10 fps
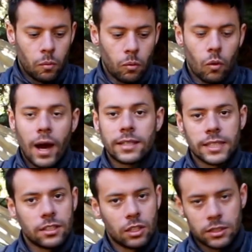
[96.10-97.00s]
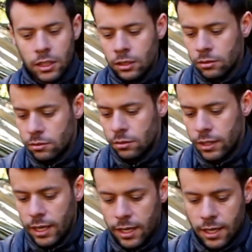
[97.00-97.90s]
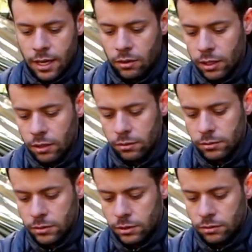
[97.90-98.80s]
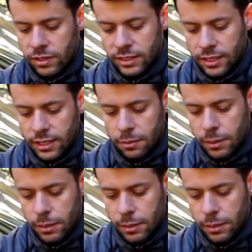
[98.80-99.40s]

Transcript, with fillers: O, o ar sai sozinho, o que é legal, né? Facilita